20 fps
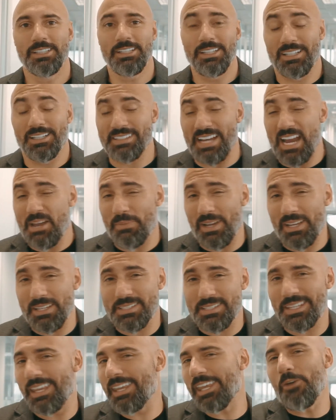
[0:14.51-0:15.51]
André,
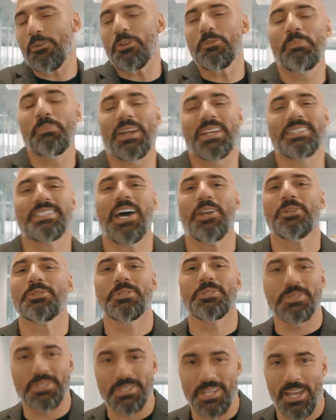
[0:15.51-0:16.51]
mas o que é um empresário de
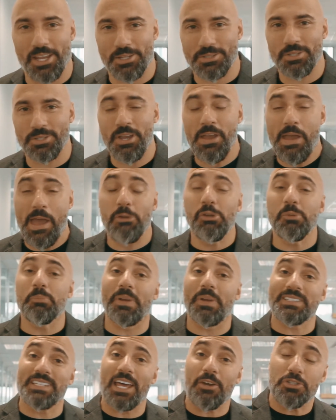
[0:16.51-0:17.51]
sucesso? É um
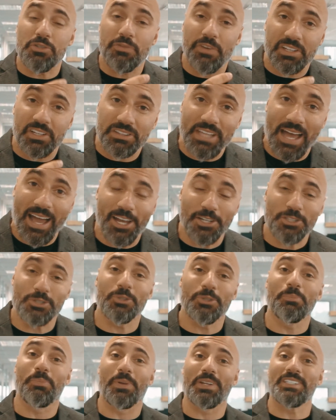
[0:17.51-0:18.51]
empresário de verdade,
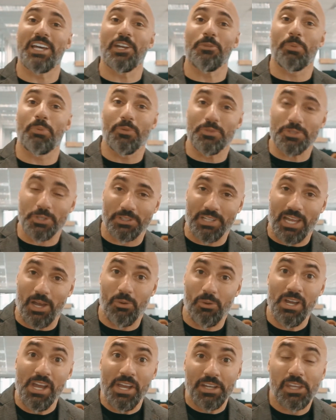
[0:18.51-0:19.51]
um empresário
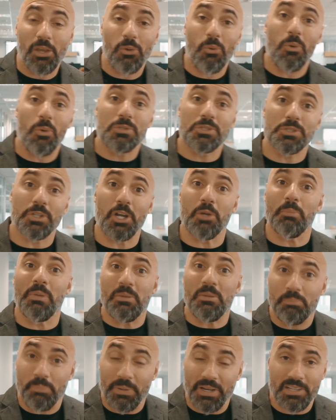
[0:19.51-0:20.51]
profissional que constrói uma
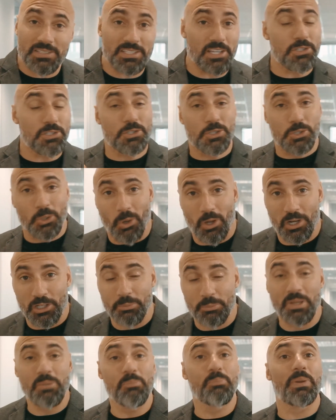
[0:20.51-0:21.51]
empresa sólida,
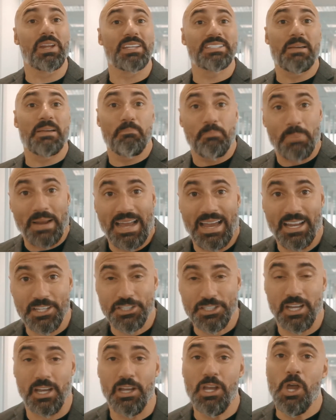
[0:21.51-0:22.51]
uma empresa
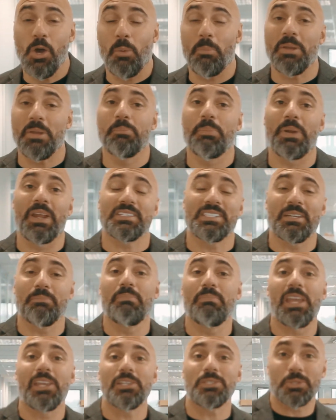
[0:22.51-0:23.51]
prática, uma empresa
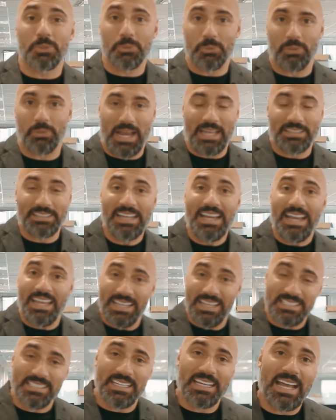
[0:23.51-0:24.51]
bem estruturada.
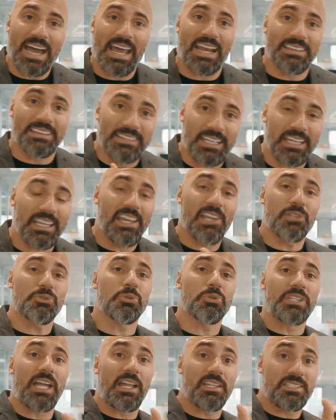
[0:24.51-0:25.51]
Esse cara tem
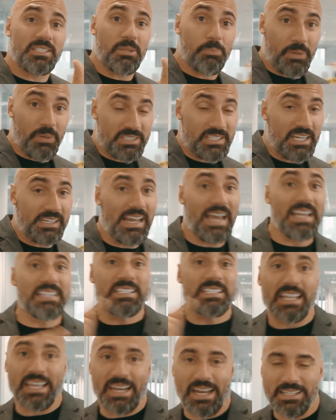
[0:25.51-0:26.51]
resultados
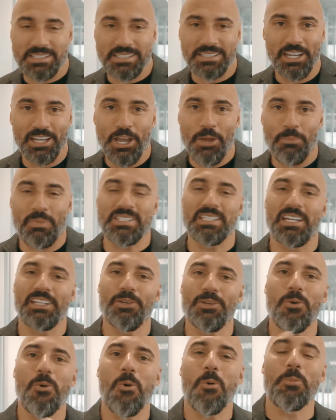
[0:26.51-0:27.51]
empresariais e cresce, mas ele
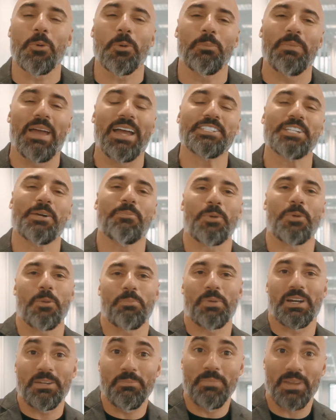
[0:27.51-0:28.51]
não compromete a
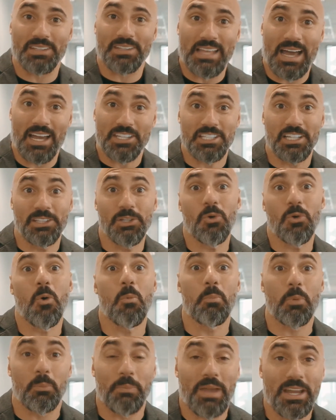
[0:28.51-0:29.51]
própria liberdade, ele não
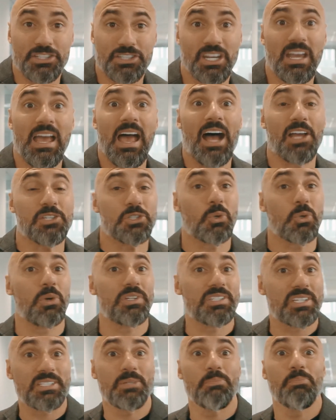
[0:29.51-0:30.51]
compromete as
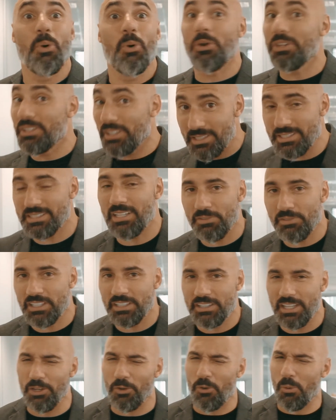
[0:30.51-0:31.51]
coisas importantes da vida
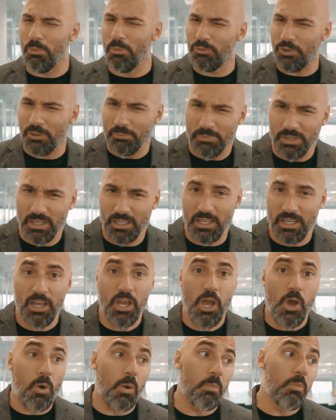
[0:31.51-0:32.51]
dele, como família,
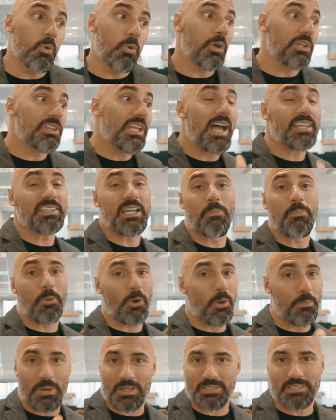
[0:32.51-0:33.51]
como cuidar da
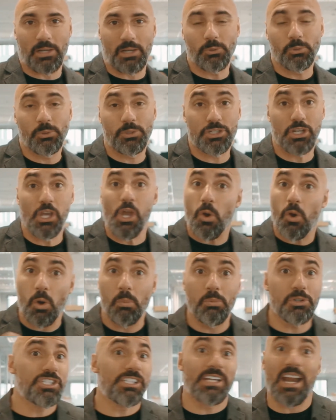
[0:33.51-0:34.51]
própria saúde,
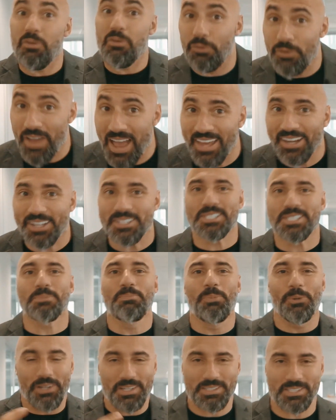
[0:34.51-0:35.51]
como tirar férias,
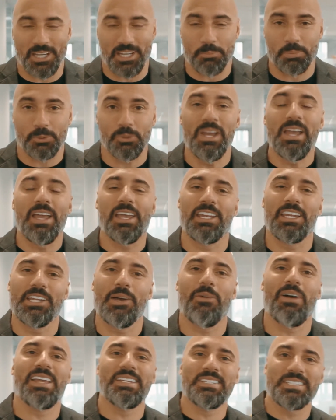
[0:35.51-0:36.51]
por exemplo. Ele
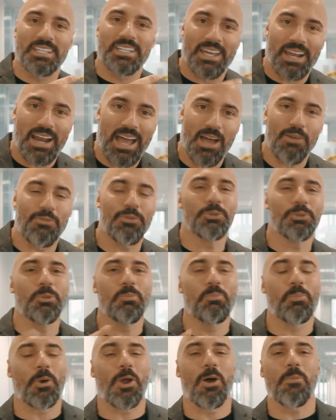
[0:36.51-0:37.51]
não é escravo do
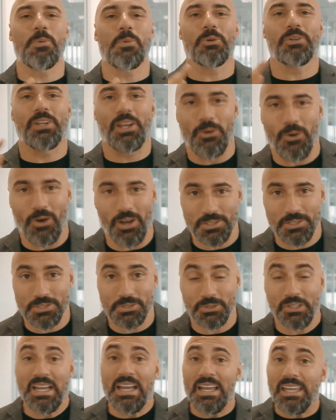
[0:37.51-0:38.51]
próprio
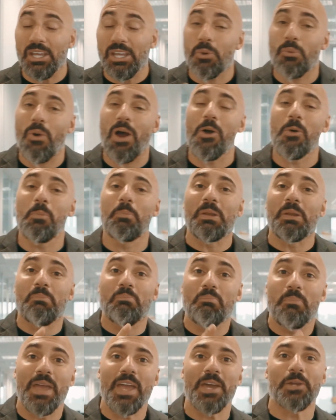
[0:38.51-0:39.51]
negócio. E qual é o
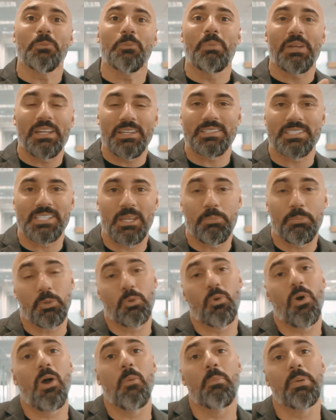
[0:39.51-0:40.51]
primeiro princípio,
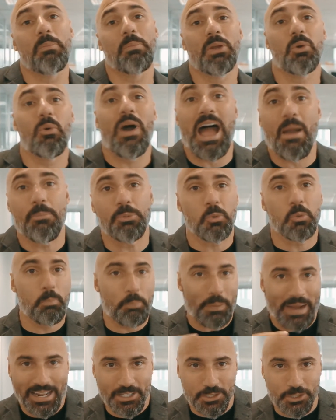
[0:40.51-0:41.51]
qual é o primeiro hábito
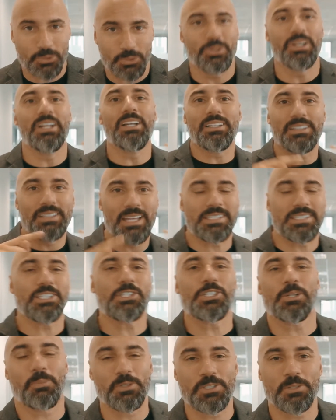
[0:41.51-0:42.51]
prático desse
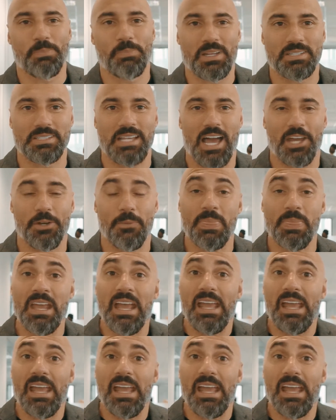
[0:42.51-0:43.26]
tipo de empresário?